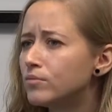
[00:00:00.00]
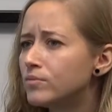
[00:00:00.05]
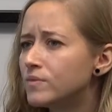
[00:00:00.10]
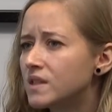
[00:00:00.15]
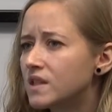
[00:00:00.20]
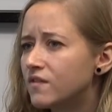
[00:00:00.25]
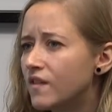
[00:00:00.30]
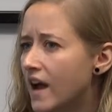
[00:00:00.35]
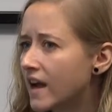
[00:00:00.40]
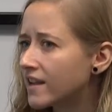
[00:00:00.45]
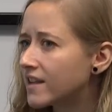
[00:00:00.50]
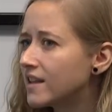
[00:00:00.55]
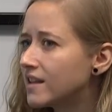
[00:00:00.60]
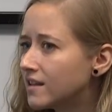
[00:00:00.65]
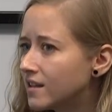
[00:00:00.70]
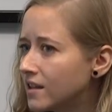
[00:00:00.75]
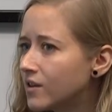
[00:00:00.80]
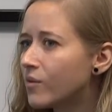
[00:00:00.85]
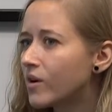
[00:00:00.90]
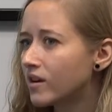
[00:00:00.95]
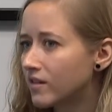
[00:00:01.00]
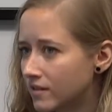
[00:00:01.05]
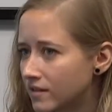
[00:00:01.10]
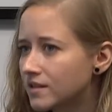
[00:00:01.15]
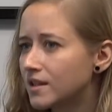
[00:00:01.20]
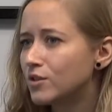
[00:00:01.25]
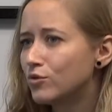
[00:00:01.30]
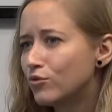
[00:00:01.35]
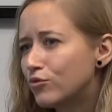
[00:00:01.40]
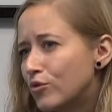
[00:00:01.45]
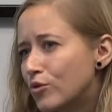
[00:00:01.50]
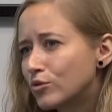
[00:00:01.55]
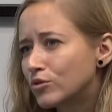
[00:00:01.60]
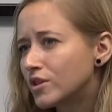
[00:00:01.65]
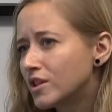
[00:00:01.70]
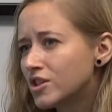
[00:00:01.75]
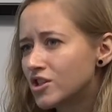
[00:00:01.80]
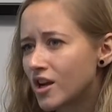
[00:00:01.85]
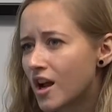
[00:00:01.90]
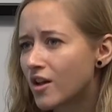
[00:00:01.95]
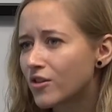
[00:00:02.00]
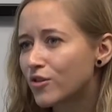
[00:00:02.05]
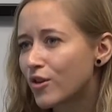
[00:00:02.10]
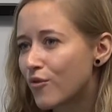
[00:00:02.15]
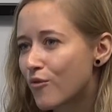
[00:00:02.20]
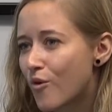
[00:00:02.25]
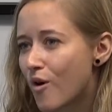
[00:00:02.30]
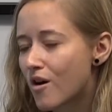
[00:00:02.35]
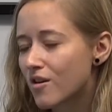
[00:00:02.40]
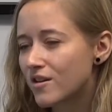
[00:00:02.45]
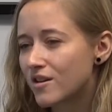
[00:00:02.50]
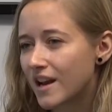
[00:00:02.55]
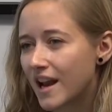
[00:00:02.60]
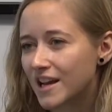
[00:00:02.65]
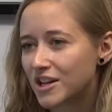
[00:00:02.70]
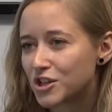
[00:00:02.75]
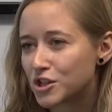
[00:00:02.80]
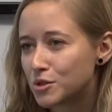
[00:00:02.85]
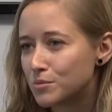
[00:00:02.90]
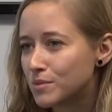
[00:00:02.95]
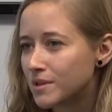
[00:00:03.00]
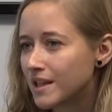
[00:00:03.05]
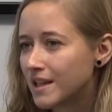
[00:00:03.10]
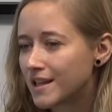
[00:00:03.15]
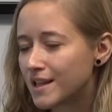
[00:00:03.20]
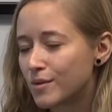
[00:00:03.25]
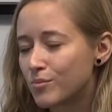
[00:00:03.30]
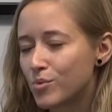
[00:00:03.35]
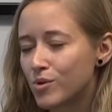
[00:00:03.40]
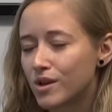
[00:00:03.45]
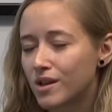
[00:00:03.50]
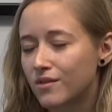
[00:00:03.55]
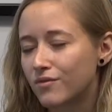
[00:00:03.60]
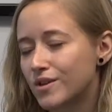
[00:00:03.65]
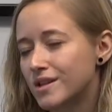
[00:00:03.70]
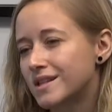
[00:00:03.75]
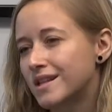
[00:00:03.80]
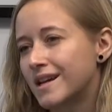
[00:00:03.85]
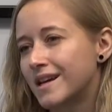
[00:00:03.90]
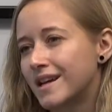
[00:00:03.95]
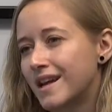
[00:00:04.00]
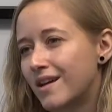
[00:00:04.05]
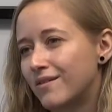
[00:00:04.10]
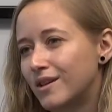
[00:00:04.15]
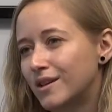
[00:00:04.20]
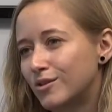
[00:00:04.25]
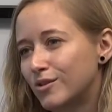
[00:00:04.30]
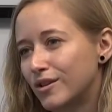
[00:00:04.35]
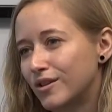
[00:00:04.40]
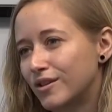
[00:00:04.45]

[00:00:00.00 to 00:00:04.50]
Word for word: petite variété, des nouveautés. J'ai hâte de voir la chimie mm-hmm. d'équipe qui va se créer avec,